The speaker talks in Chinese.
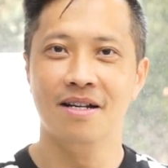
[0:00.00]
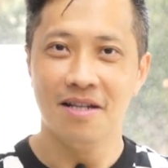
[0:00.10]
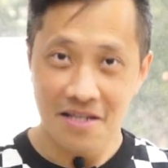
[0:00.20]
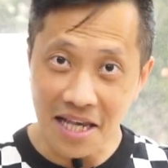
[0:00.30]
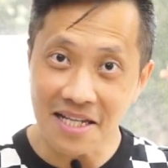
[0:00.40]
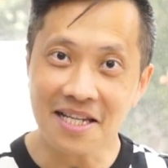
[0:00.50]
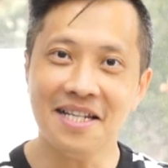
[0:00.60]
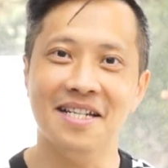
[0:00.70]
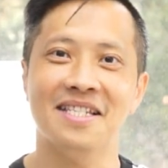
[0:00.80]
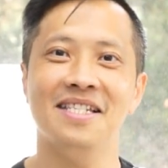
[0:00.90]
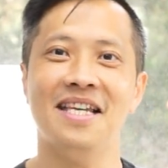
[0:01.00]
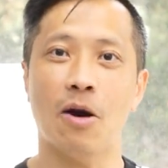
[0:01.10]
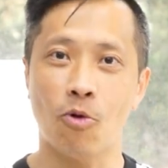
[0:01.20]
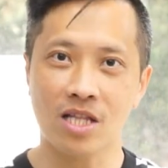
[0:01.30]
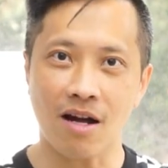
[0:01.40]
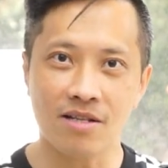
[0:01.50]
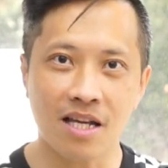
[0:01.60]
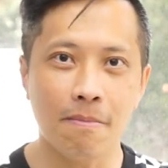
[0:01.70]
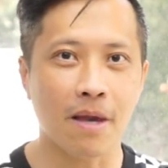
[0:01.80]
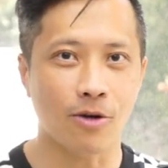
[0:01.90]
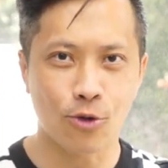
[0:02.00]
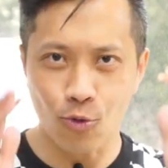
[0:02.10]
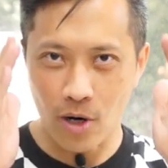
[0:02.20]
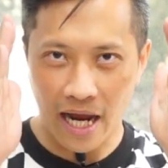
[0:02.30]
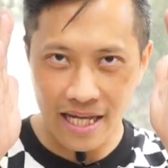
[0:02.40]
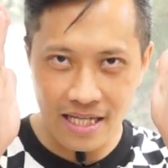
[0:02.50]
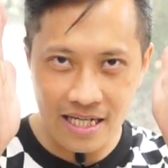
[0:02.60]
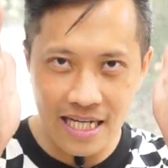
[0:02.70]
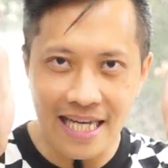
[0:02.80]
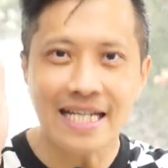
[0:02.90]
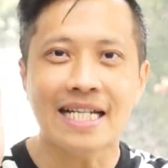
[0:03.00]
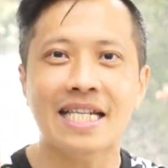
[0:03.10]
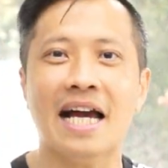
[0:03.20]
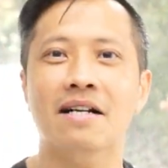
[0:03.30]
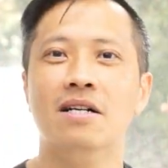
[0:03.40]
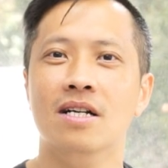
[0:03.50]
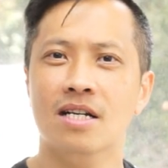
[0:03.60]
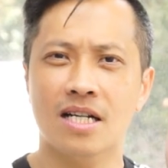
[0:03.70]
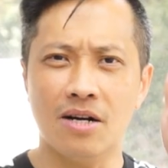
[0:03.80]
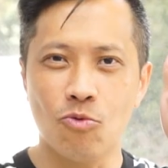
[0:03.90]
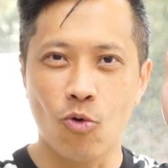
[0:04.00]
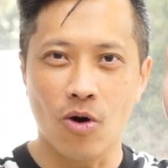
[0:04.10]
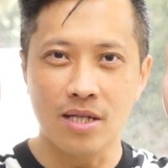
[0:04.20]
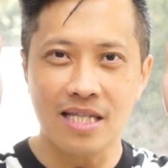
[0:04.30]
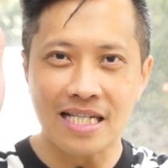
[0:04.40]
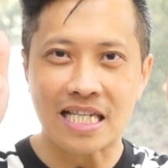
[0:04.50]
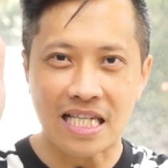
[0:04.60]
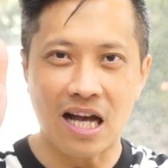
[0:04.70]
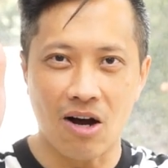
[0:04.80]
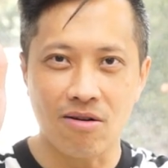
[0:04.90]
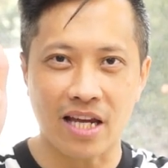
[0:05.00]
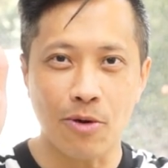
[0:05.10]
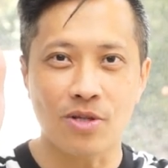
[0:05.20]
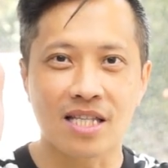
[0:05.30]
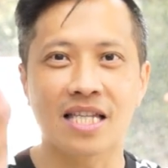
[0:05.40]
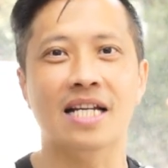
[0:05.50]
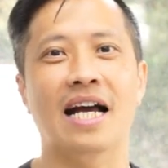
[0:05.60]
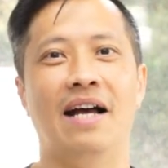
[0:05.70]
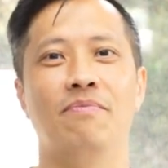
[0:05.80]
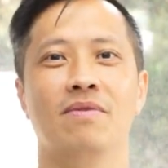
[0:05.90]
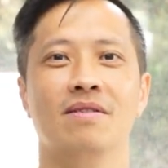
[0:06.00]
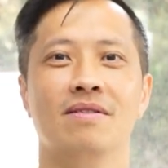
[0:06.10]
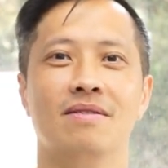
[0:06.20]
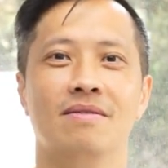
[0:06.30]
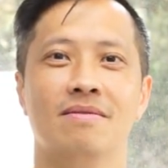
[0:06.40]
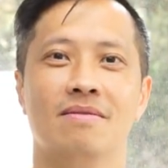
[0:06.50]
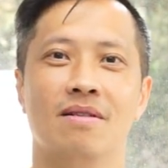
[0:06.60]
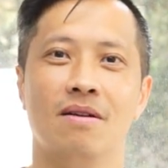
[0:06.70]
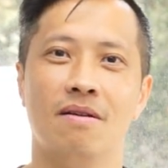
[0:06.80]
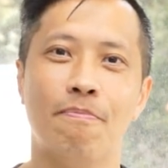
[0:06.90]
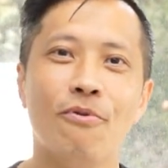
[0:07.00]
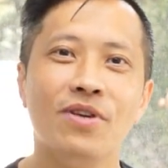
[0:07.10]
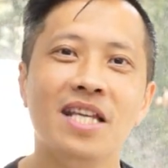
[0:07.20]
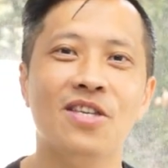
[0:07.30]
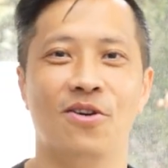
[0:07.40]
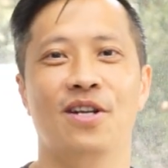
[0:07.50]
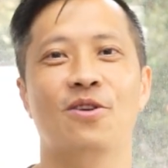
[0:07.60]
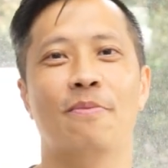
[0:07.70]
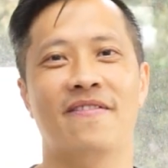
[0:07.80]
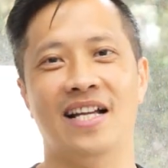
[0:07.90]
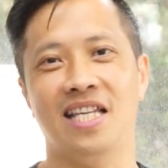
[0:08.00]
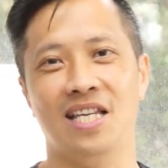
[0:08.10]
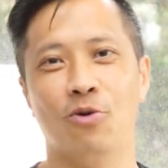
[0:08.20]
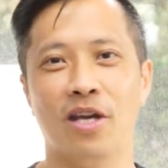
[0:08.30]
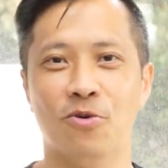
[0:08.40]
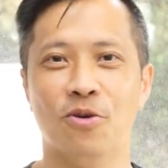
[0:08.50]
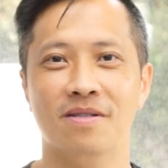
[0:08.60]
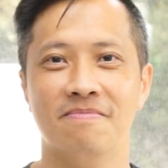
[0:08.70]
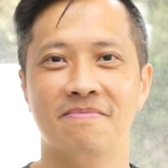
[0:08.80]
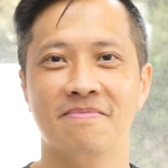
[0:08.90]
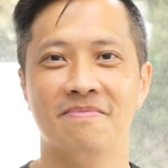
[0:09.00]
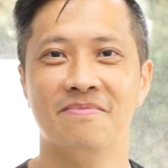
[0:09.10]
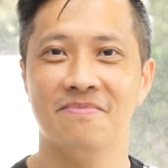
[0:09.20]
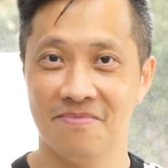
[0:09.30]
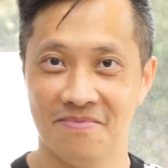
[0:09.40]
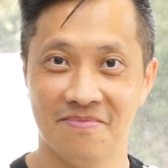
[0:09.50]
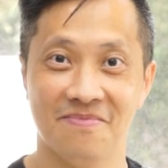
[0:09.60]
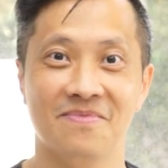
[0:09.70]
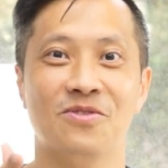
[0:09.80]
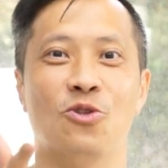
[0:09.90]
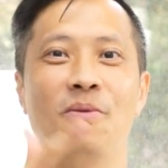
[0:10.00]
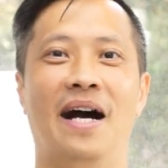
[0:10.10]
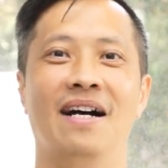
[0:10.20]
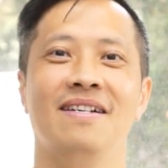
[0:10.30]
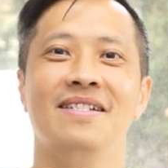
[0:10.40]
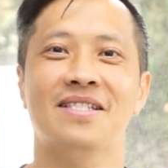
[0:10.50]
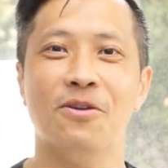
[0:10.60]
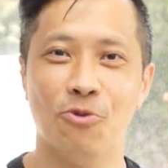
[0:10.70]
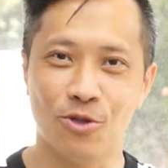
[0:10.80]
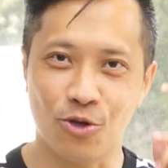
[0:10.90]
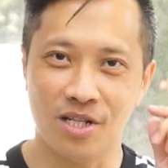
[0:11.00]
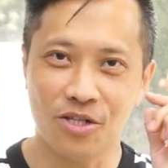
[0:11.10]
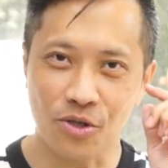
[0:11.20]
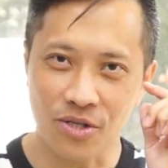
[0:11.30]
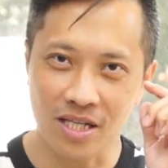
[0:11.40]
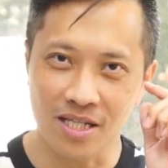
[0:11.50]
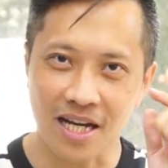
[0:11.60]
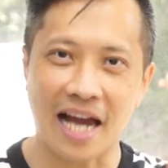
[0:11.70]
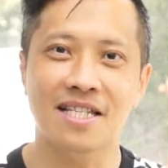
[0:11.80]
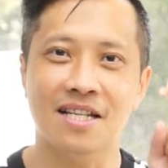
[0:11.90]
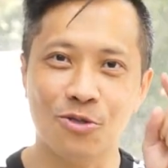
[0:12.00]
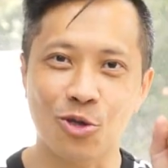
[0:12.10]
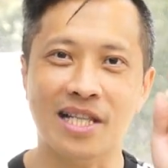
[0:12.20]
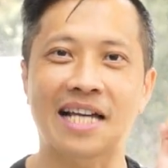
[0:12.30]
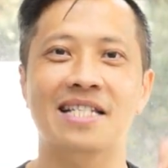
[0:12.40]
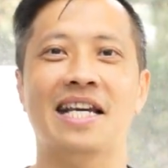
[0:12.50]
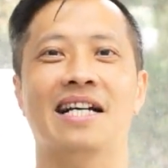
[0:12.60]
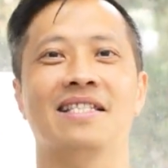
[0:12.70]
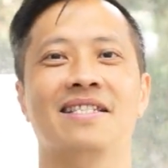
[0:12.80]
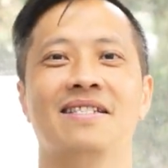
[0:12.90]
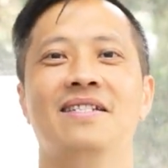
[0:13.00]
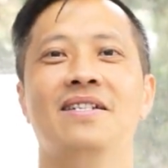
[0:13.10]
赛车也是一样，我到了这个秒数，我看的影像。跟我那时候给我的震撼，不一定有人有办法体会过，对吧？这我觉得就是开车最大的价值，